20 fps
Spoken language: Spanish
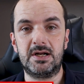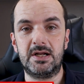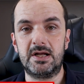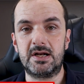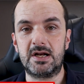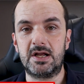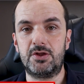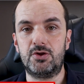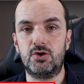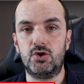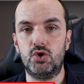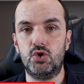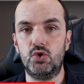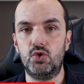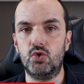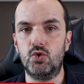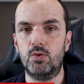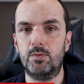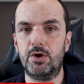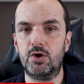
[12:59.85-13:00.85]
la
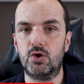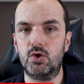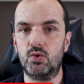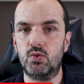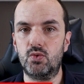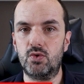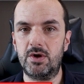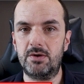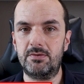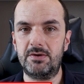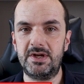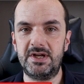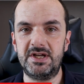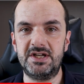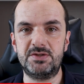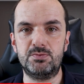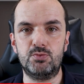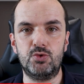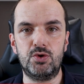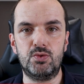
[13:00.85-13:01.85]
razón número 9
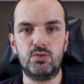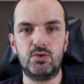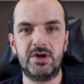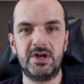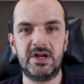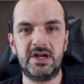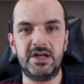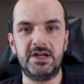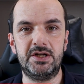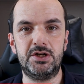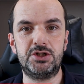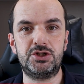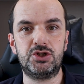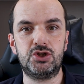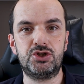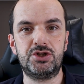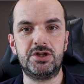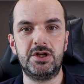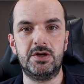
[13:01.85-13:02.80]
es muy buena en estos